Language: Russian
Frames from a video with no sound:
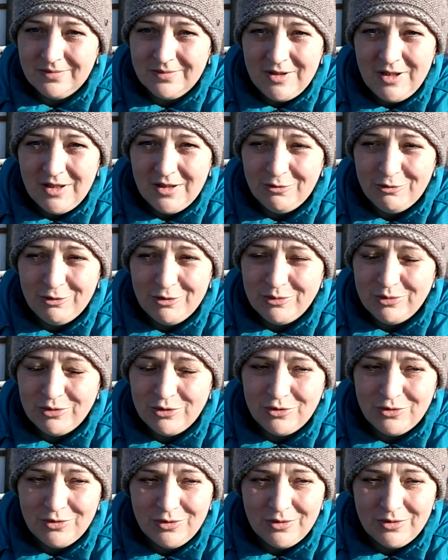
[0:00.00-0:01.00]
дело в том,
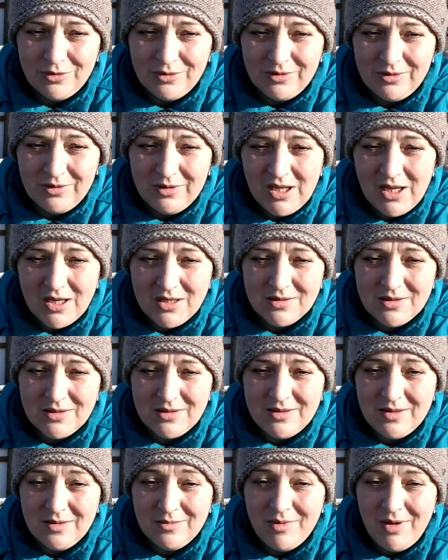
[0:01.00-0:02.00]
что я
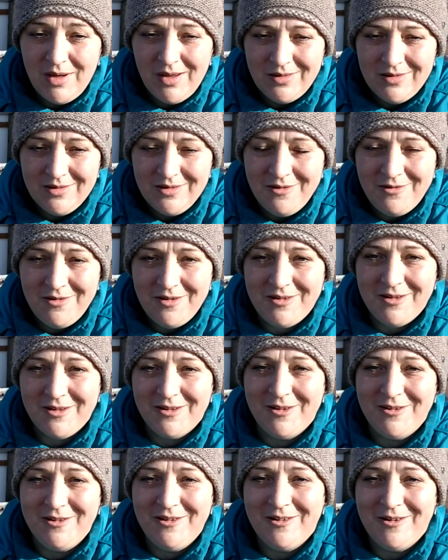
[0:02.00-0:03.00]
за 7 лет не
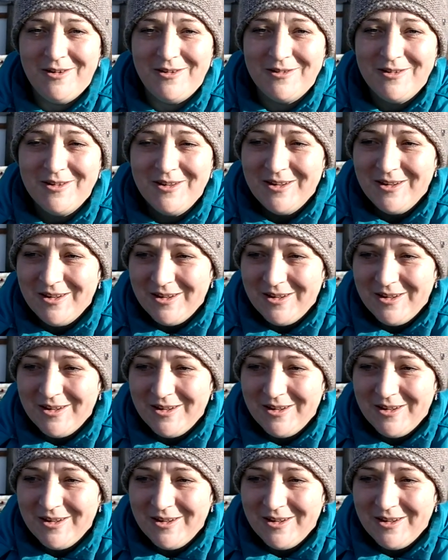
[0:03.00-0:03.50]
видела ни разу,